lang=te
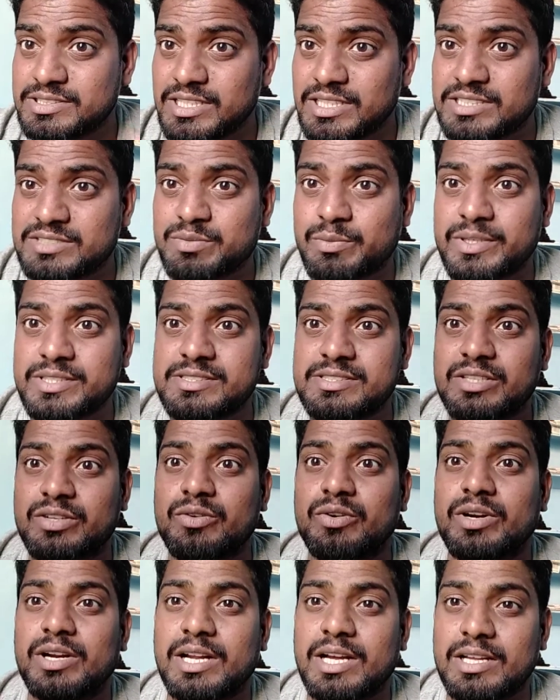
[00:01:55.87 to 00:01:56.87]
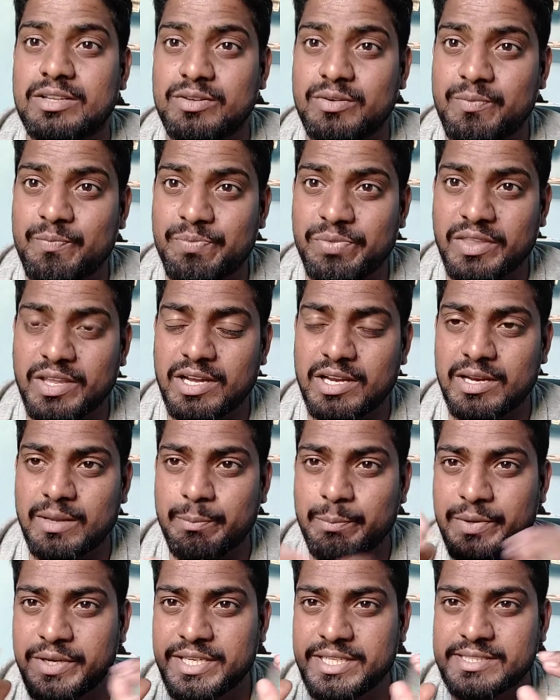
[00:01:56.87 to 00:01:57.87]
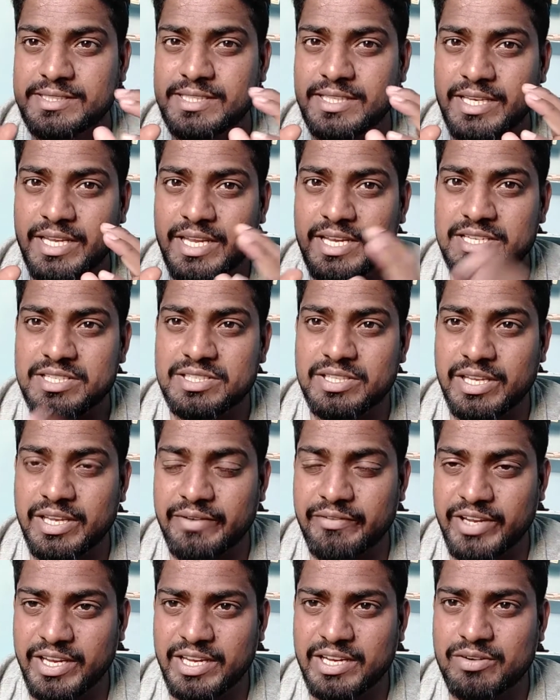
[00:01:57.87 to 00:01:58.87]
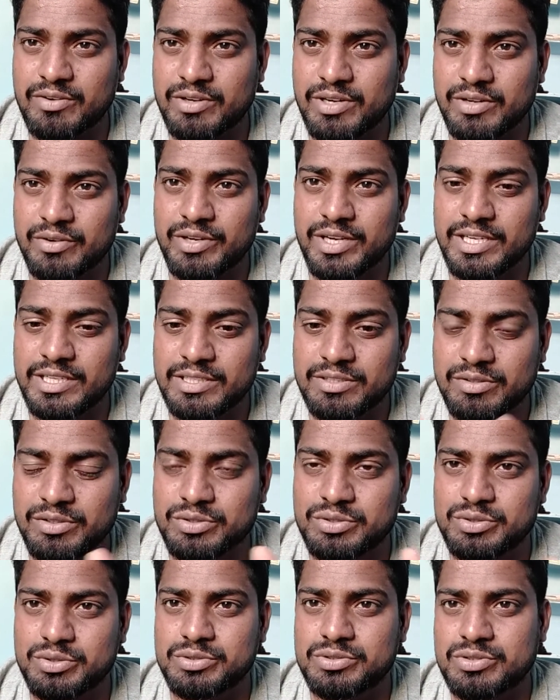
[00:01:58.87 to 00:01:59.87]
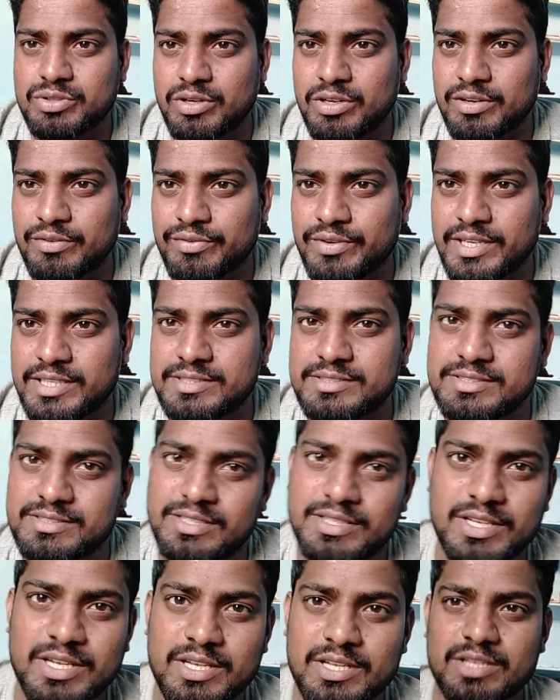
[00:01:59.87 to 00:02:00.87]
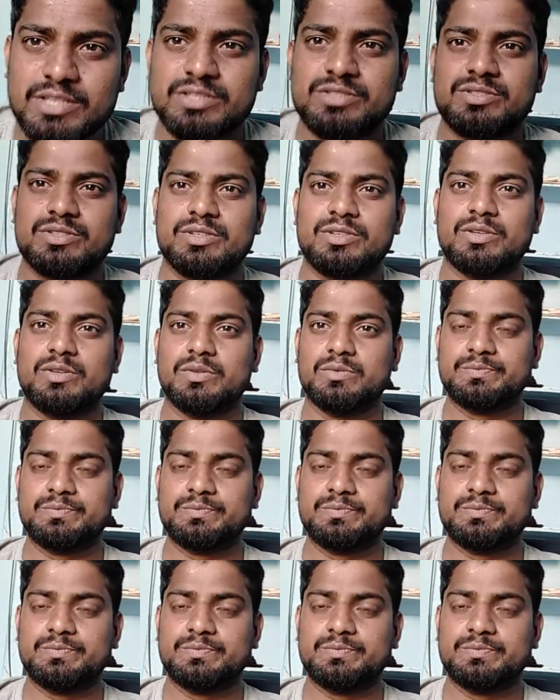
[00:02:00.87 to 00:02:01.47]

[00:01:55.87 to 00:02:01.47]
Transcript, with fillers: సిక్స్ మంత్స్కి కూడా రాదు అలా పిటిషన్ వేయకుండా ఉండేటట్లు చూసుకోవాలి ఫ్రెండ్స్ సో